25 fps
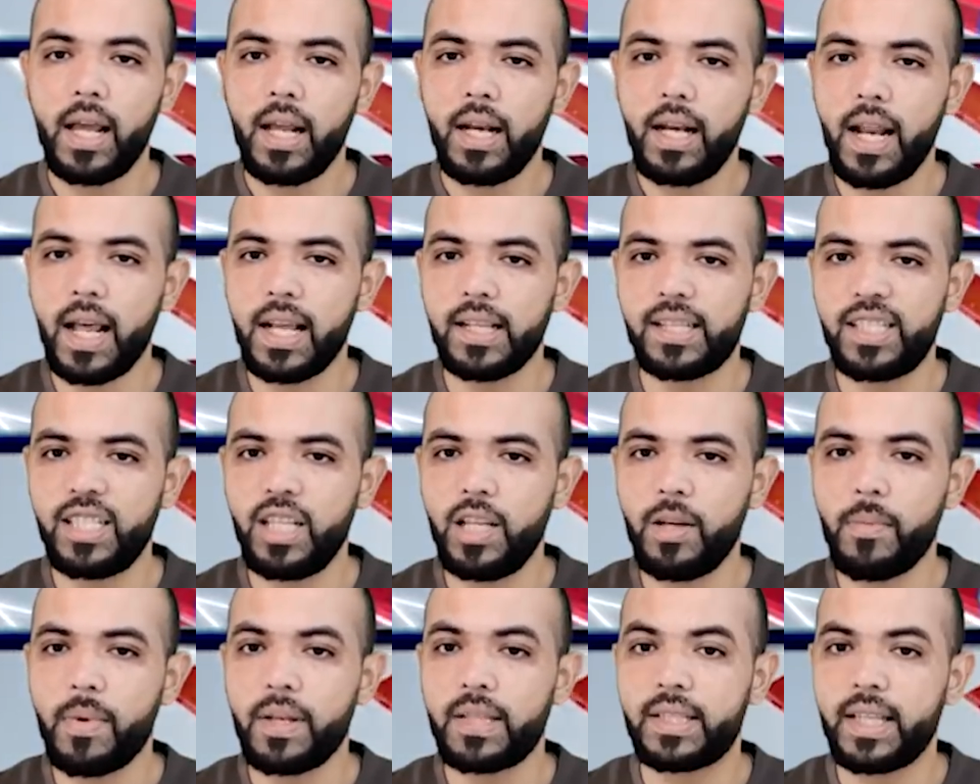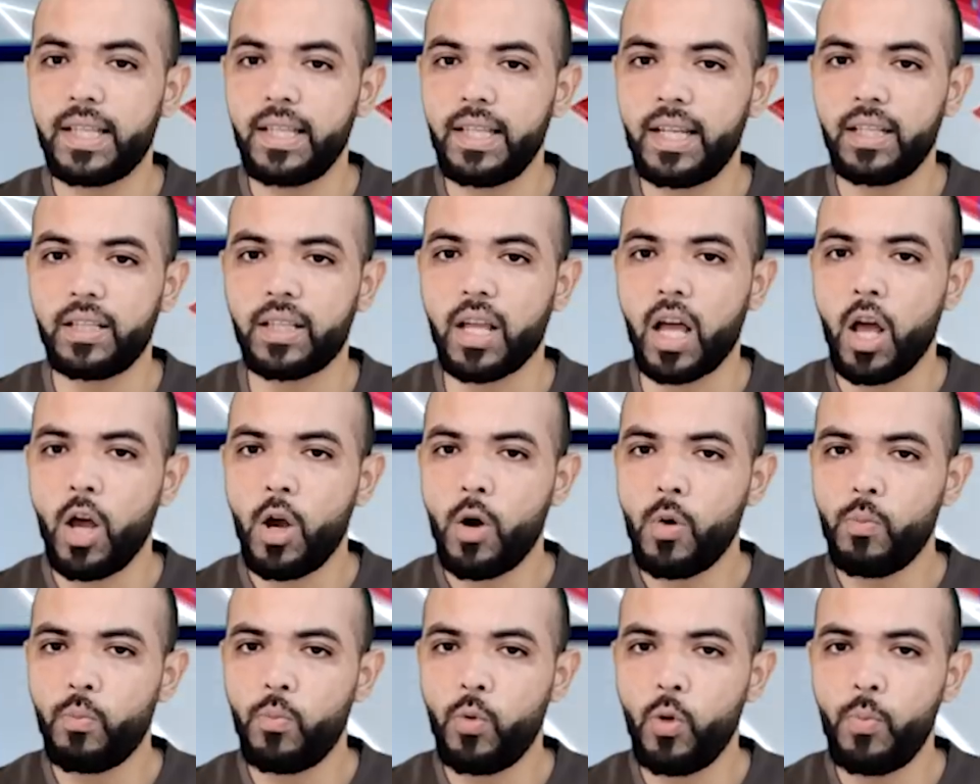لا سيما السيد
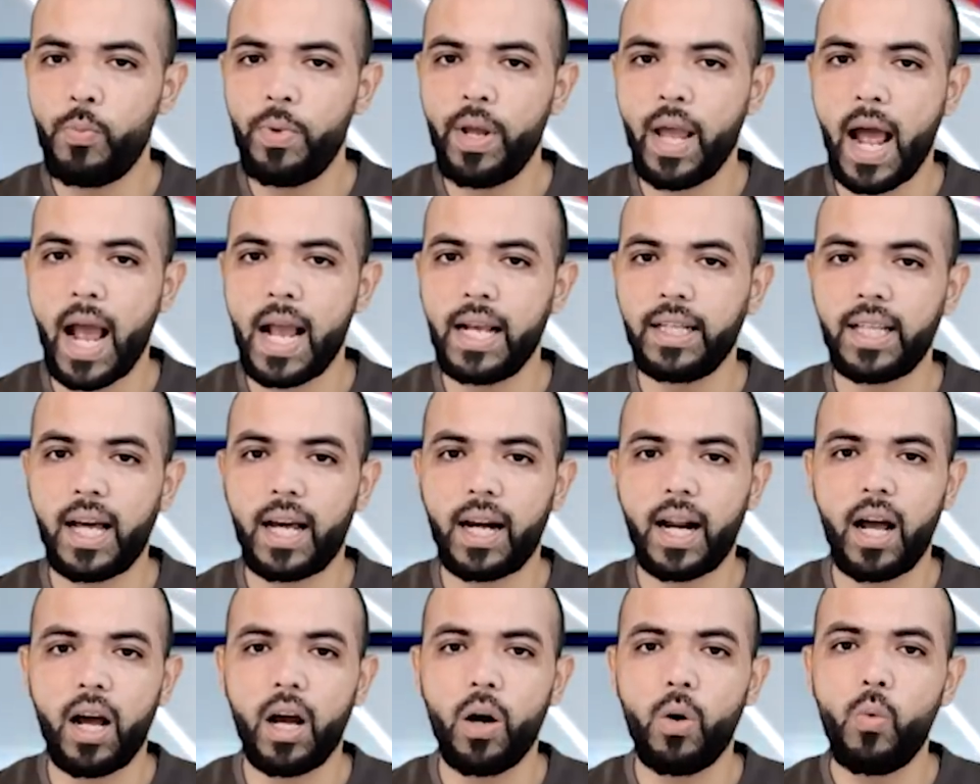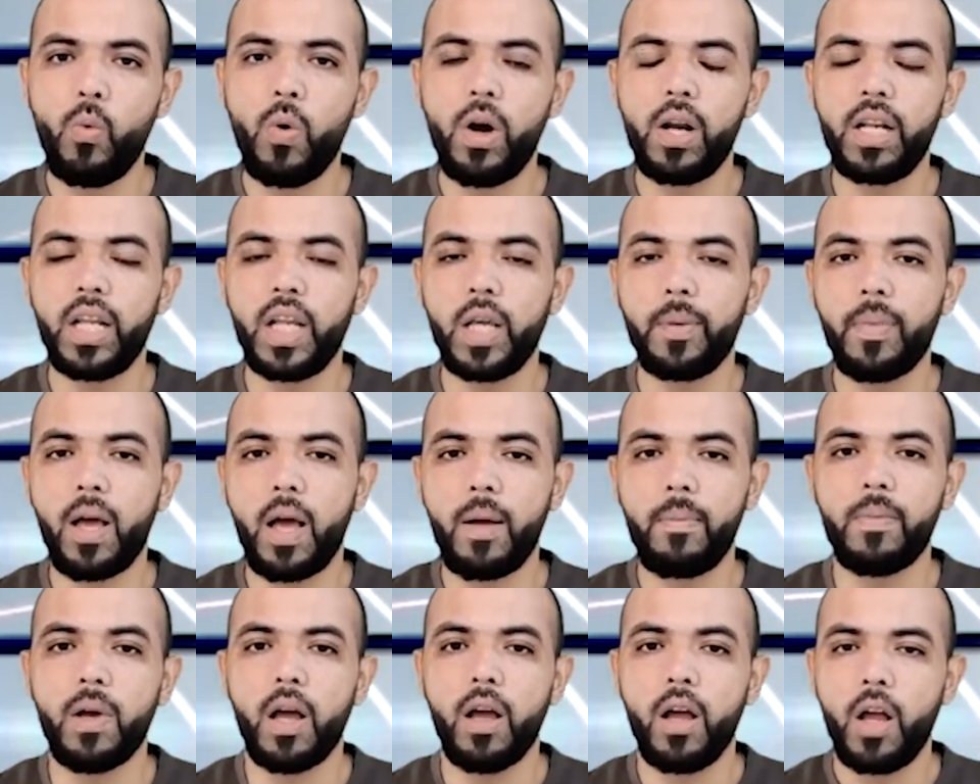بوبي حيدرة
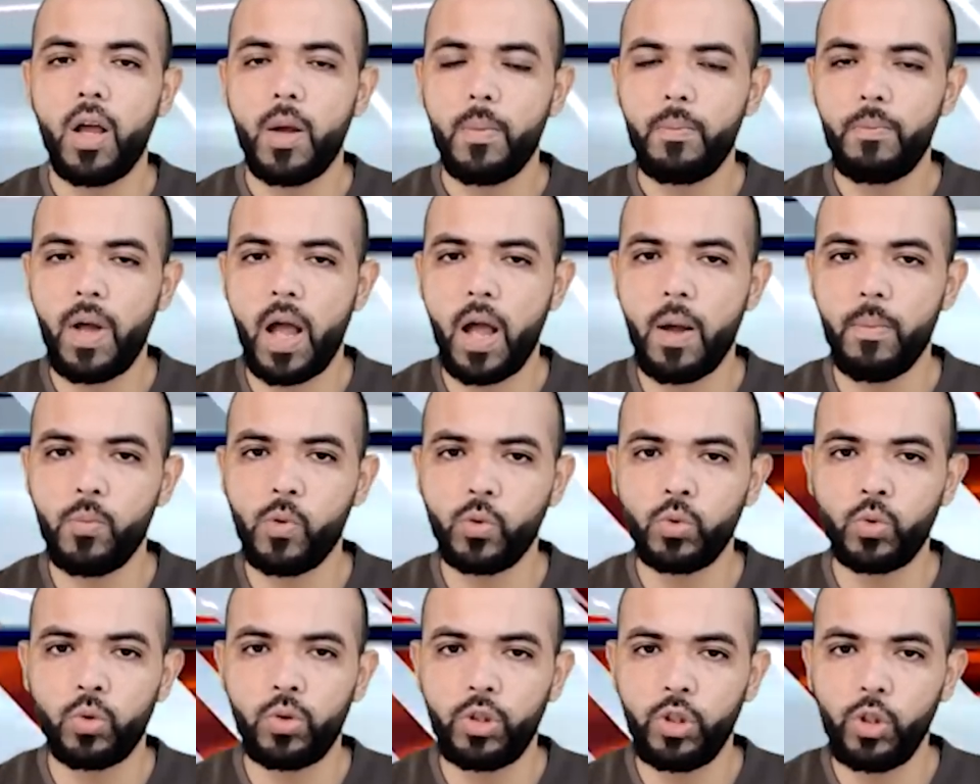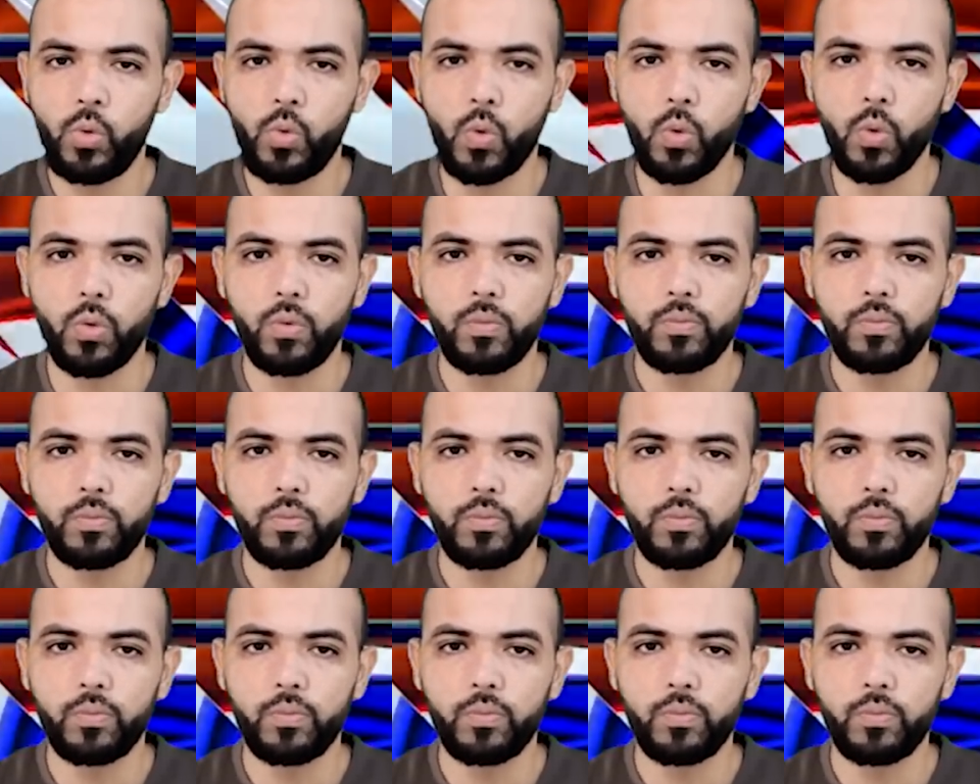والإمام محمود ديكو